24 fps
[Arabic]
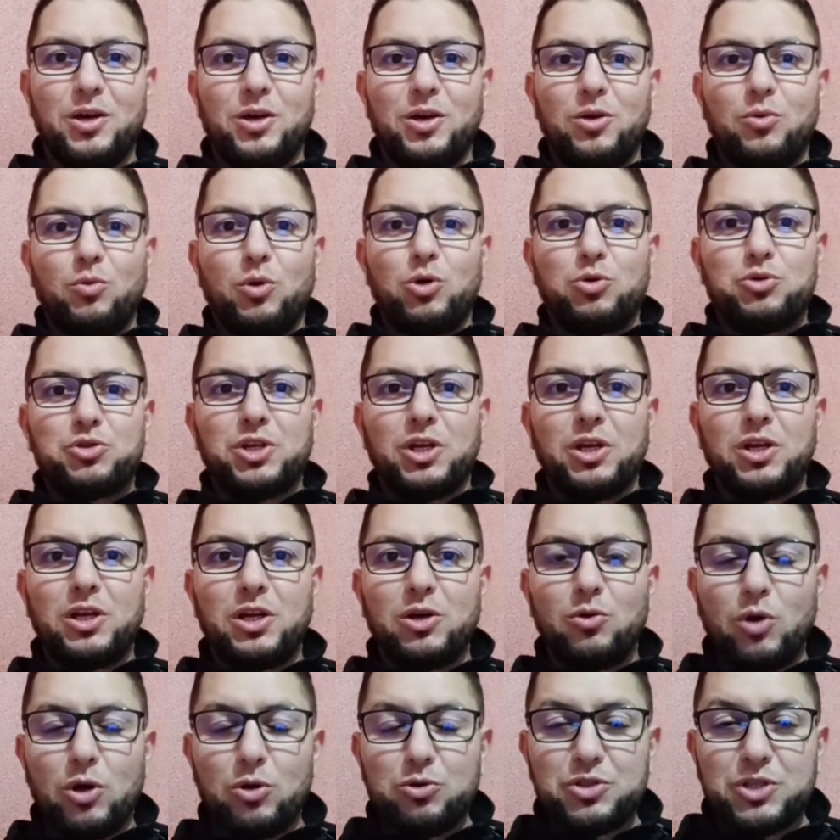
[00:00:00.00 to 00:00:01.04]
وأصلي
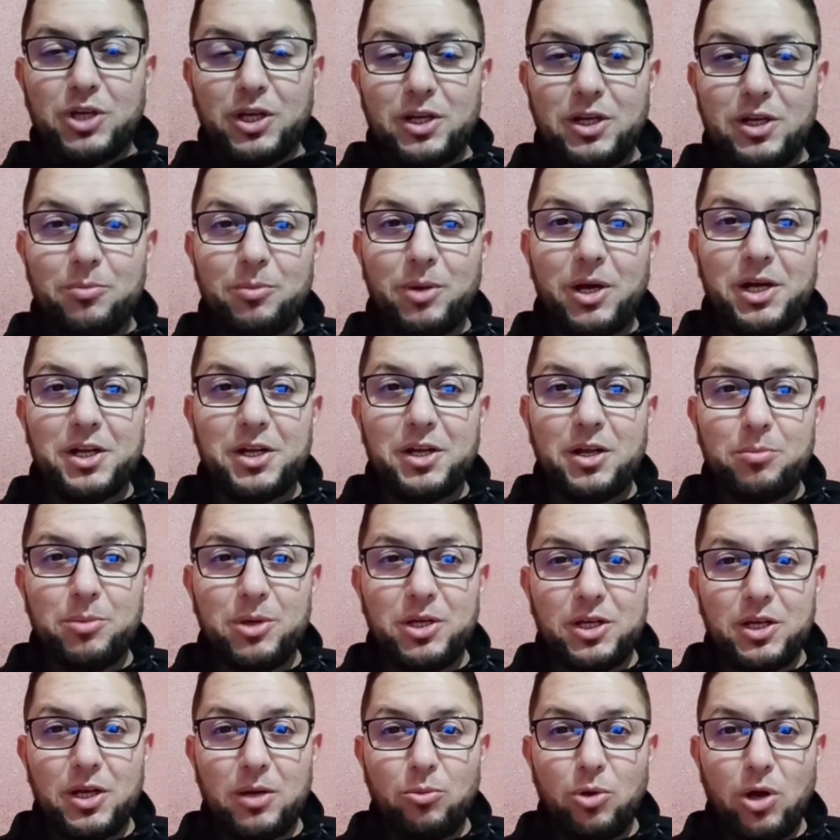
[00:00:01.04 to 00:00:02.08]
وأسلم على
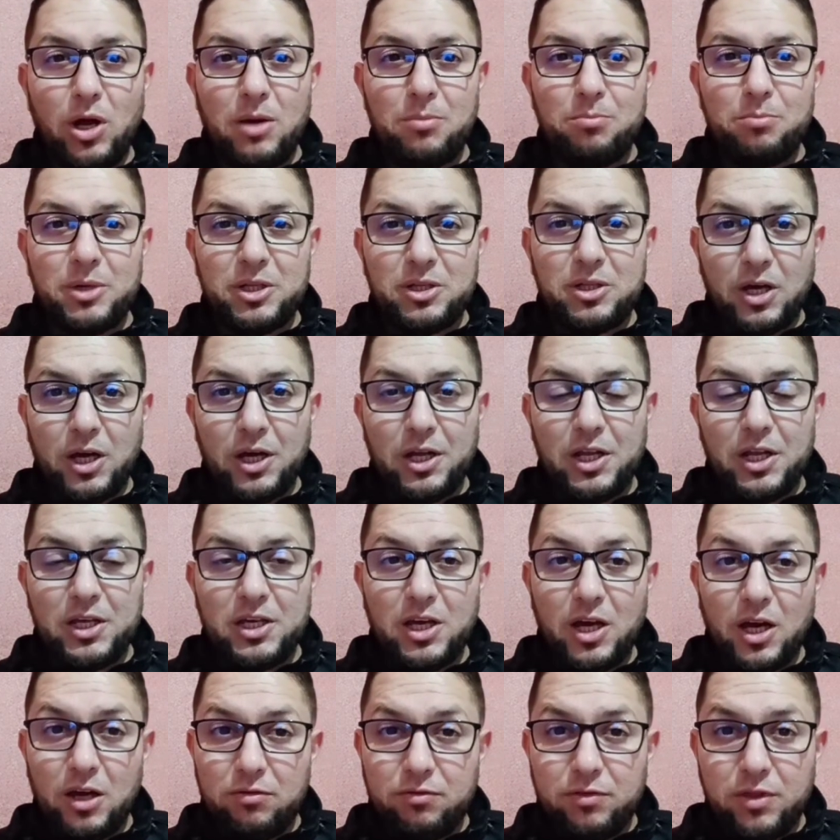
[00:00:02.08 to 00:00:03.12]
نبينا محمد عليه
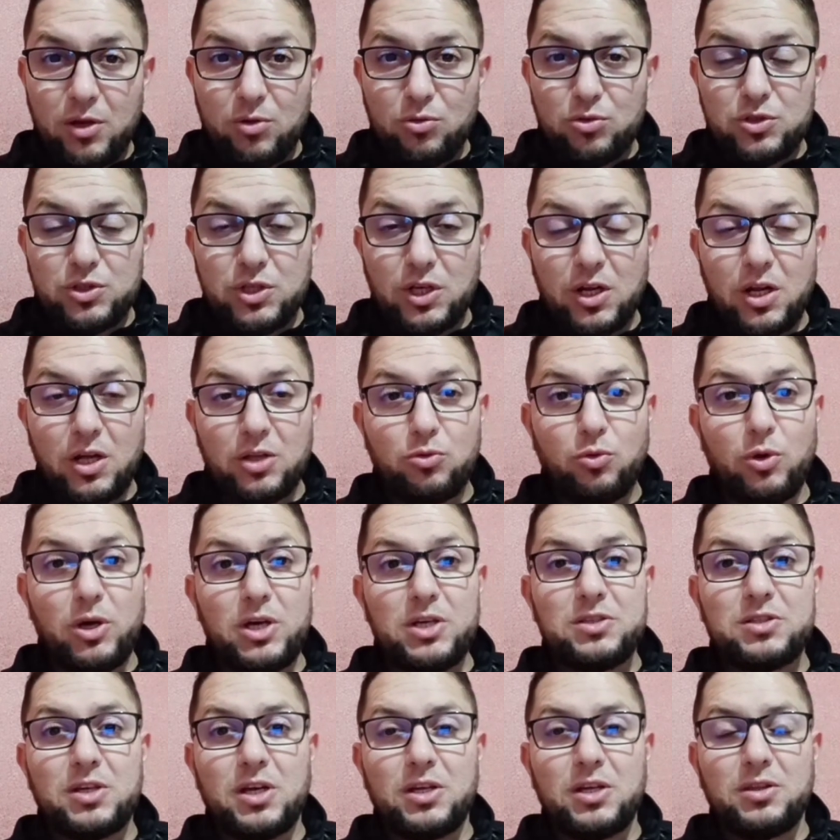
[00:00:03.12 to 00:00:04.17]
أفضل الصلاة
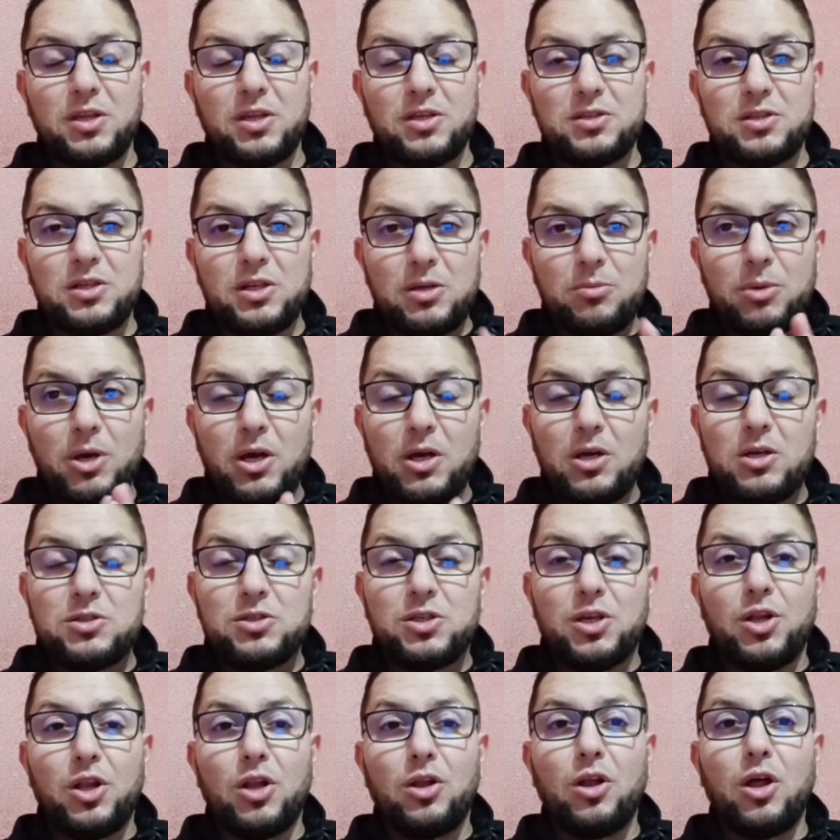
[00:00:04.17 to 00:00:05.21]
وأزكى التسليم
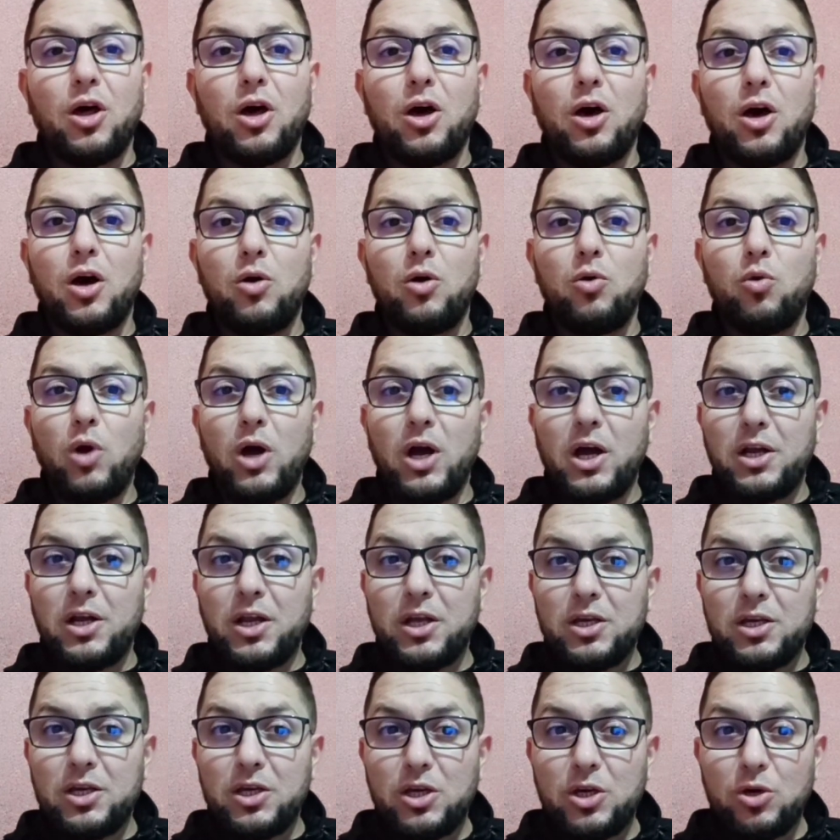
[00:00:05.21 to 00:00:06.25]
صلى الله
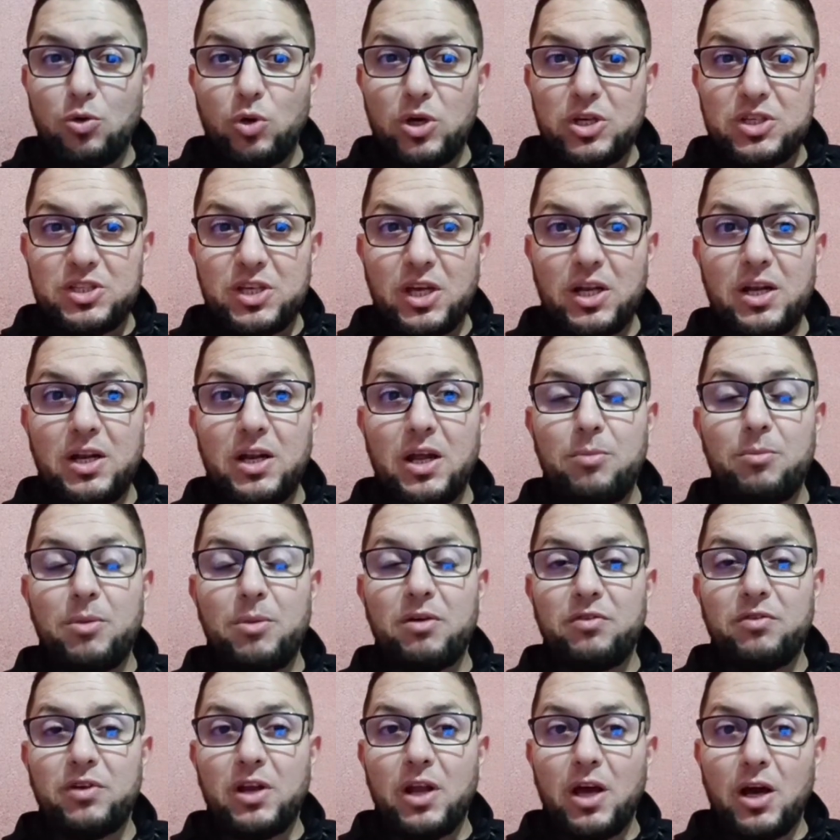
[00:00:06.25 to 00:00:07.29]
عليه وسلم
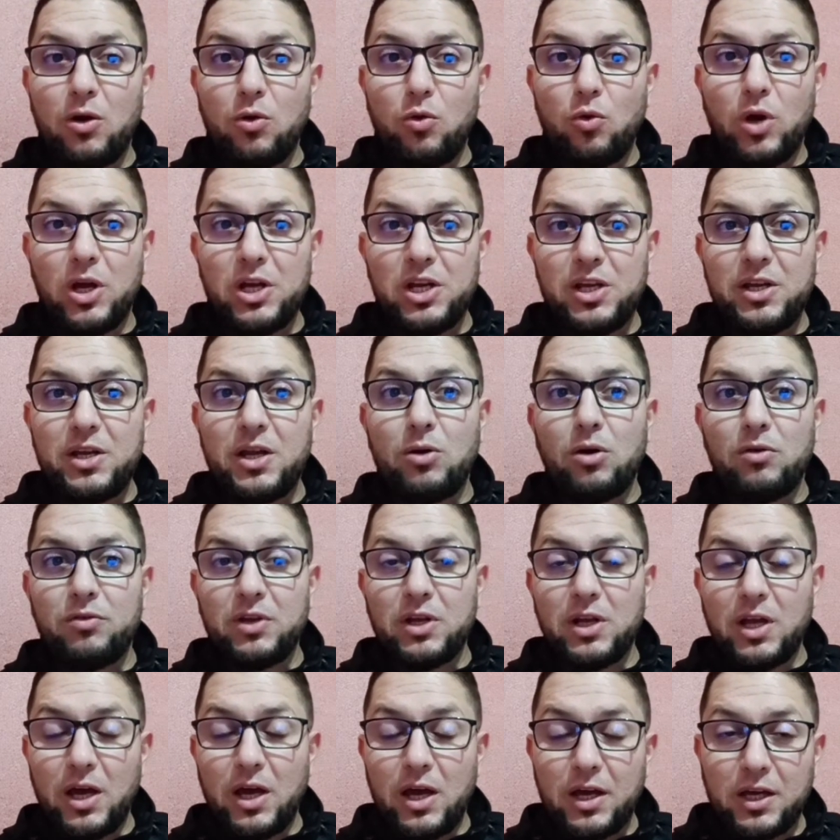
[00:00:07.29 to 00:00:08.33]
في الأولين وفي
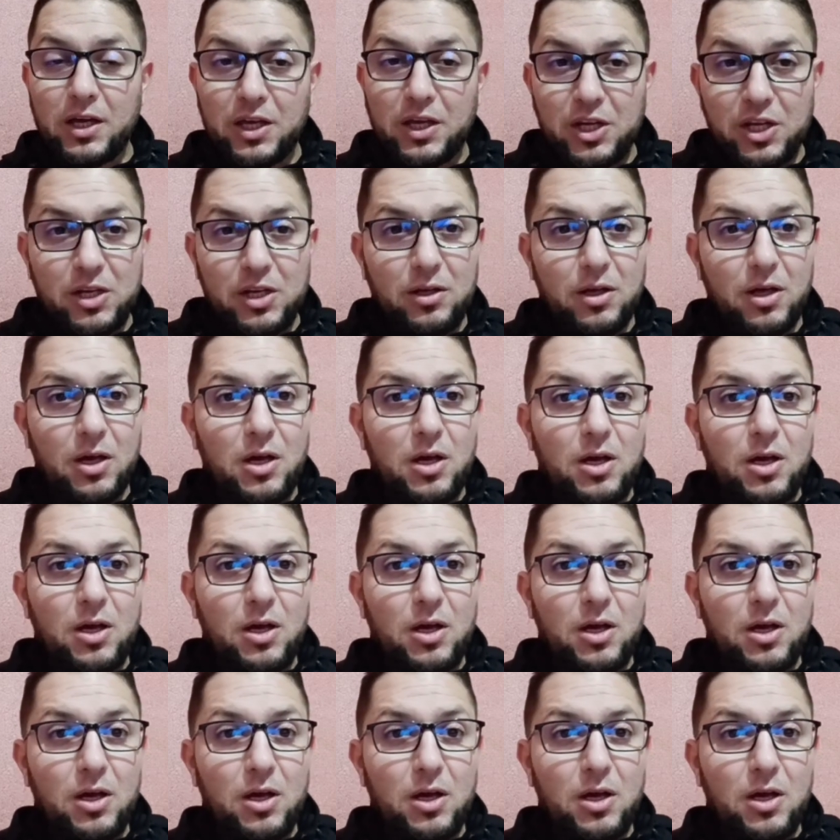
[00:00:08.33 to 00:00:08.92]
الآخرين